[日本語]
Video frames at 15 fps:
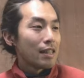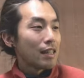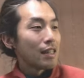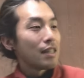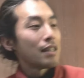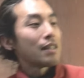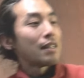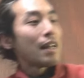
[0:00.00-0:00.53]
で
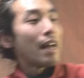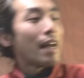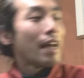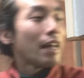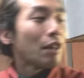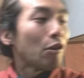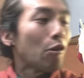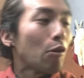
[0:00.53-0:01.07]
ですね、
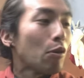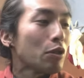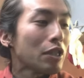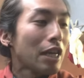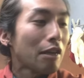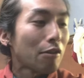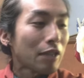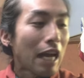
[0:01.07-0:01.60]
えっと、こち
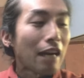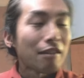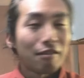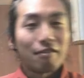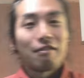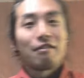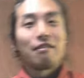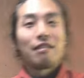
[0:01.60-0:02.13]
らの
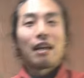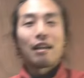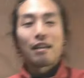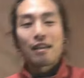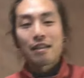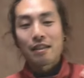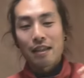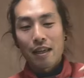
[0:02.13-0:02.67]
タンクなん
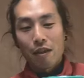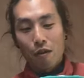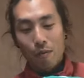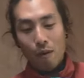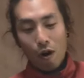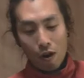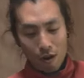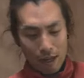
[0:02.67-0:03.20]
ですけど
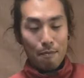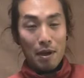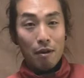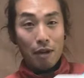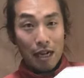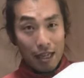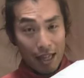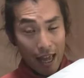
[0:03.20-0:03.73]
も
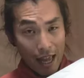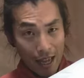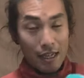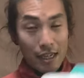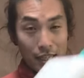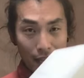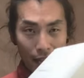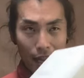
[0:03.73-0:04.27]
メルカリで
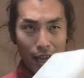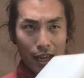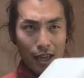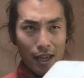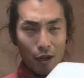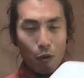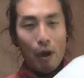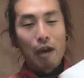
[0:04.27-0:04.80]

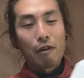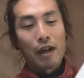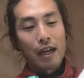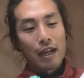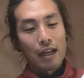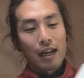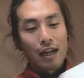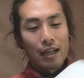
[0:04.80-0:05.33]
2500円
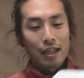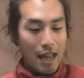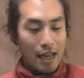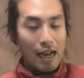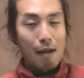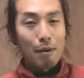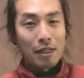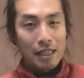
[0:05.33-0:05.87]
かな
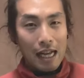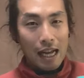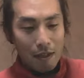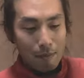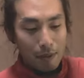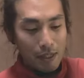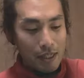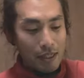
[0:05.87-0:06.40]
買いました、
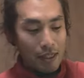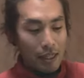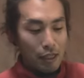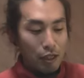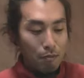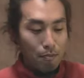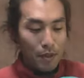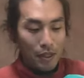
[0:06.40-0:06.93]
まあ、全然
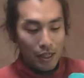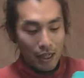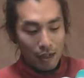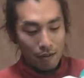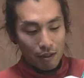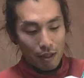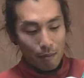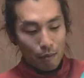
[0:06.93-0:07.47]
新品じゃ
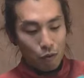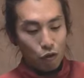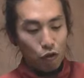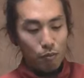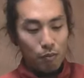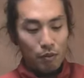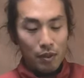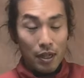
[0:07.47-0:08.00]
なくても
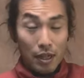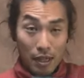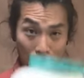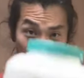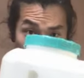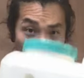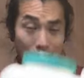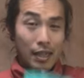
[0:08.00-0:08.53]
十分
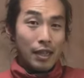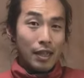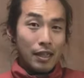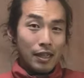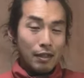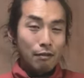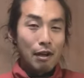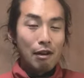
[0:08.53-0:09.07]

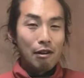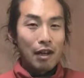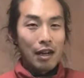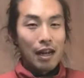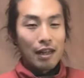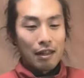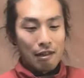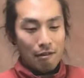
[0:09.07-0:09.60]
作れるか
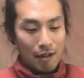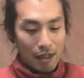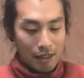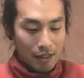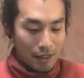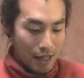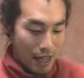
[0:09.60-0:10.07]
なっていう感じで